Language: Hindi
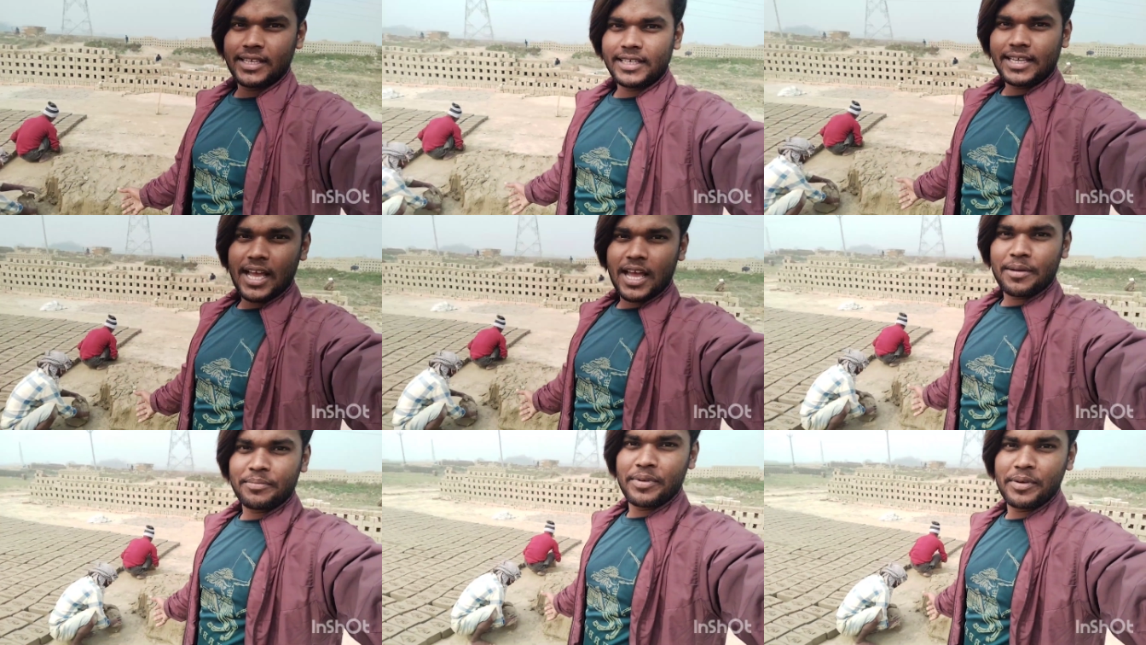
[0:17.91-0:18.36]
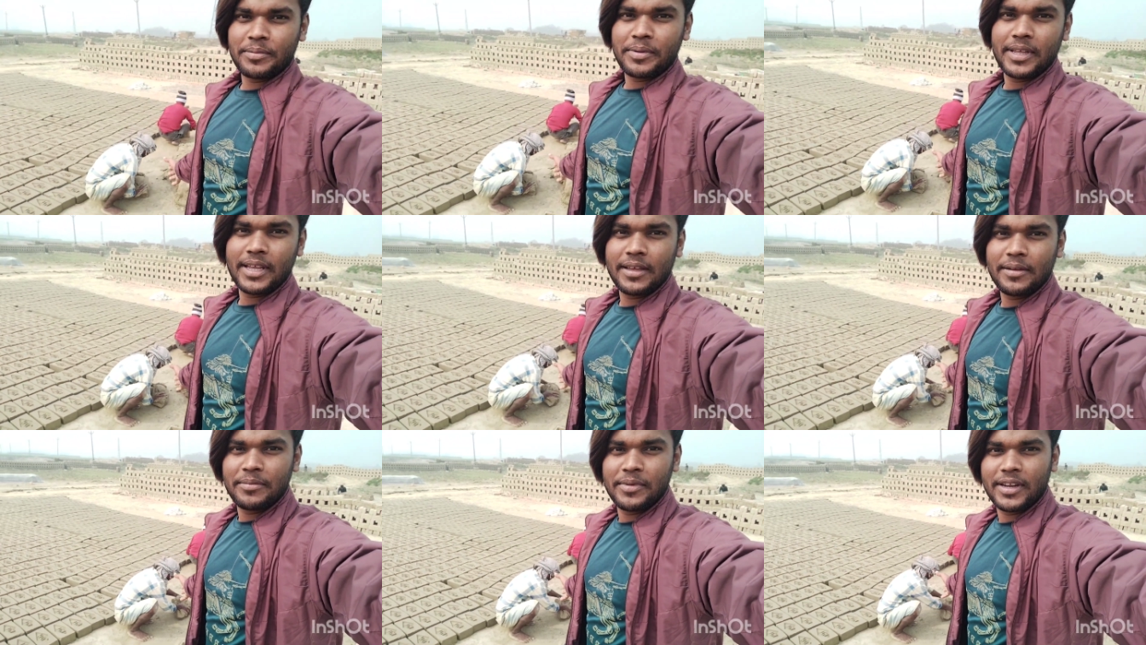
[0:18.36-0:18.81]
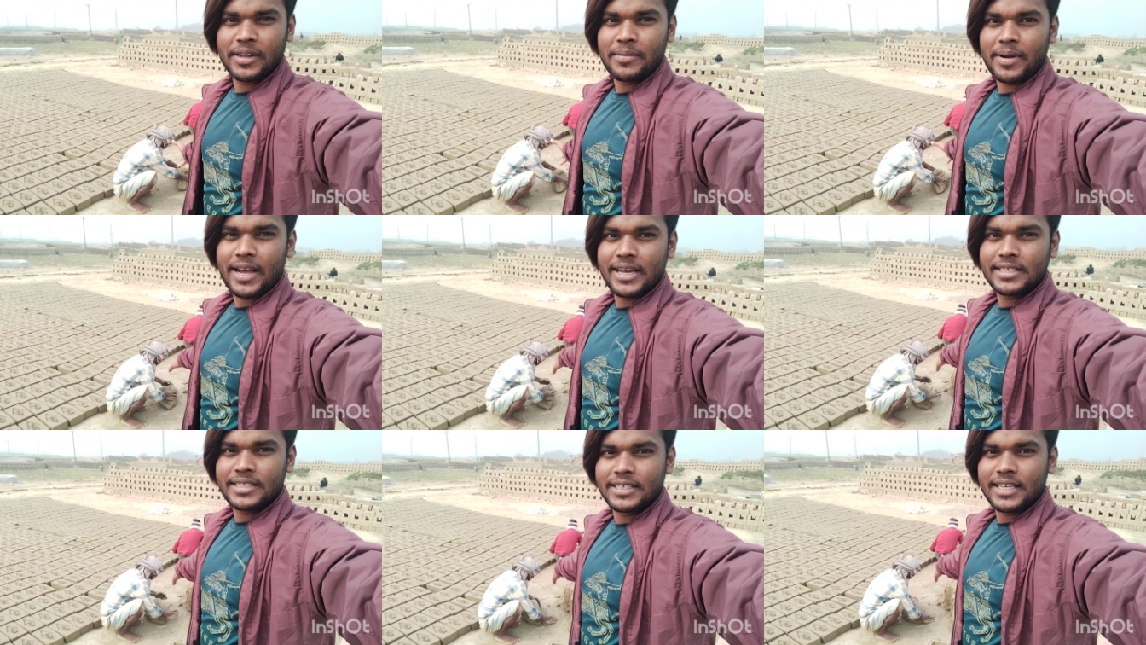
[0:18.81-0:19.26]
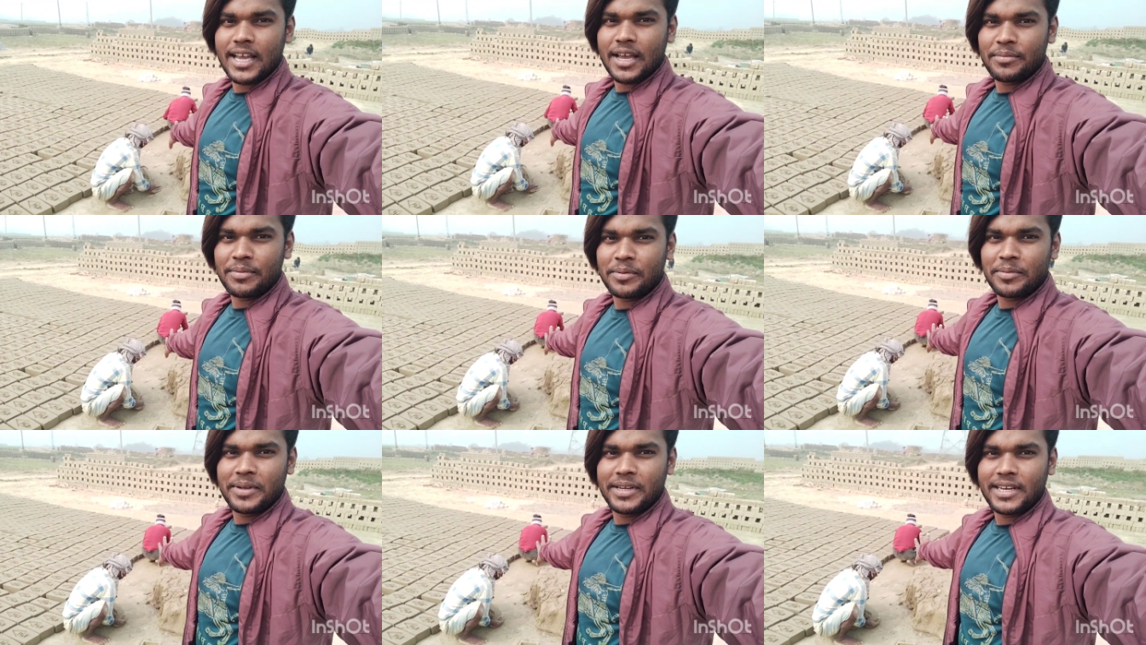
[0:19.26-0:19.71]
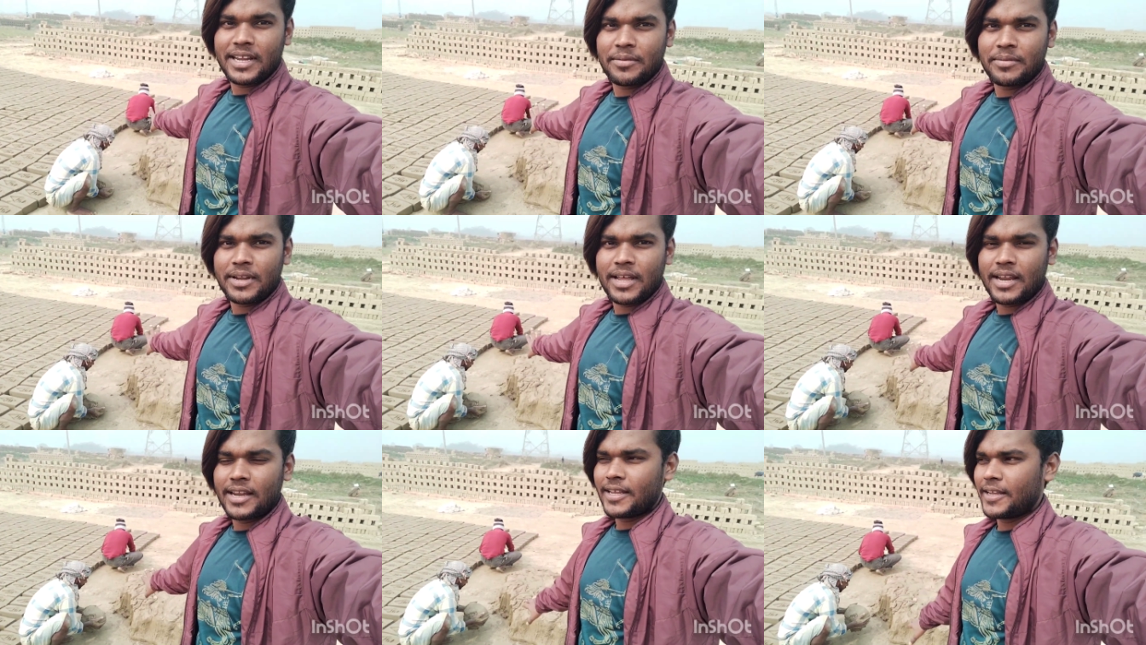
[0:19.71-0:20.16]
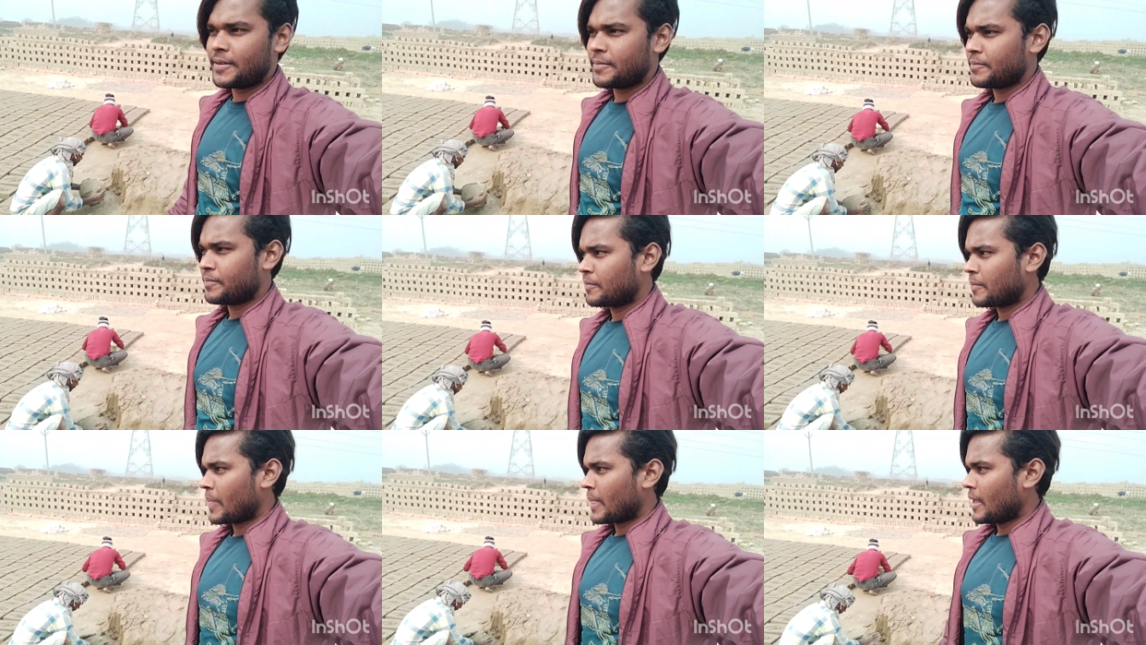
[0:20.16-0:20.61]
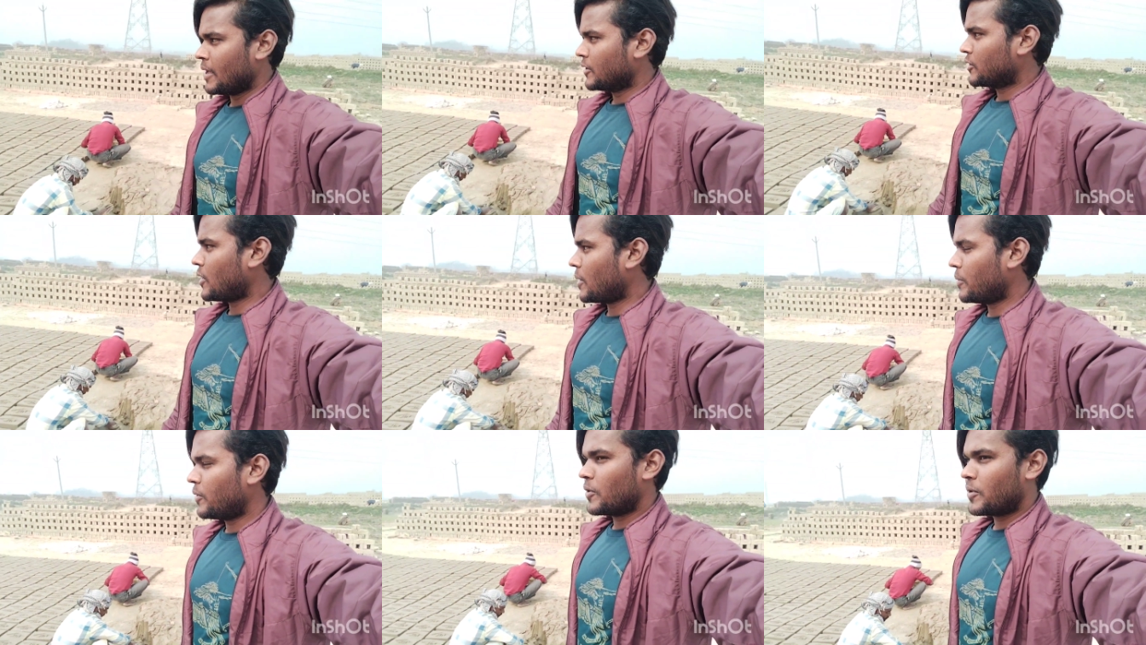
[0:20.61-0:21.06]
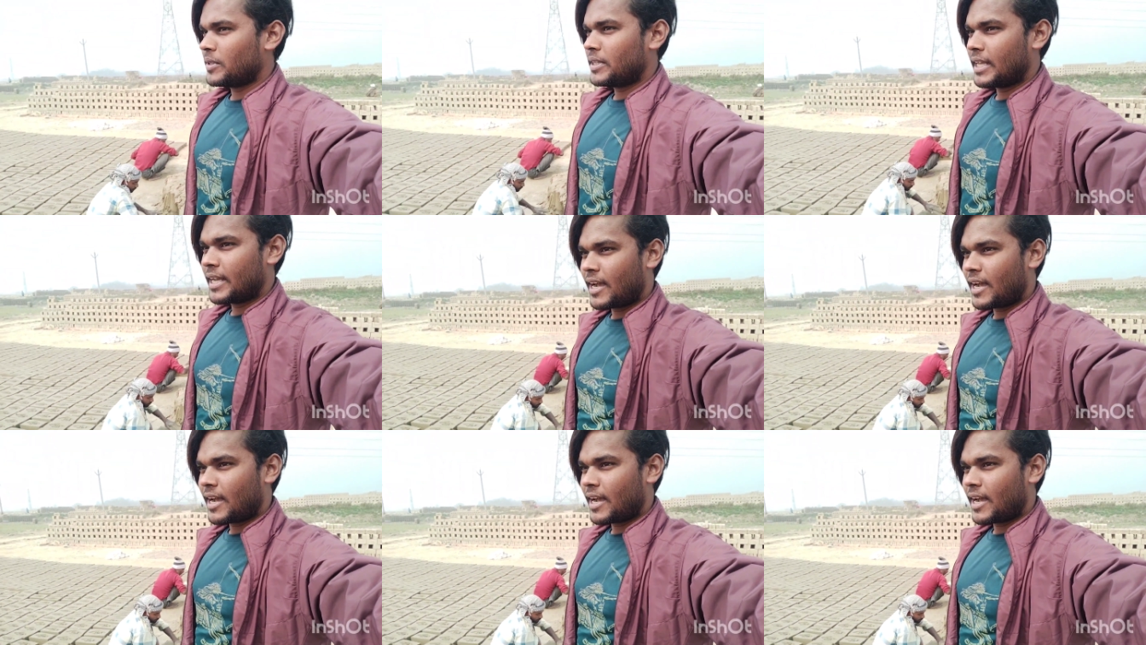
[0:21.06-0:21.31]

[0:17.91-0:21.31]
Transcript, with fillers: यहाँ पे भी है मेरे भाई जी यहाँ पर भी ईंटा बना रहे हैं तो आप लोग को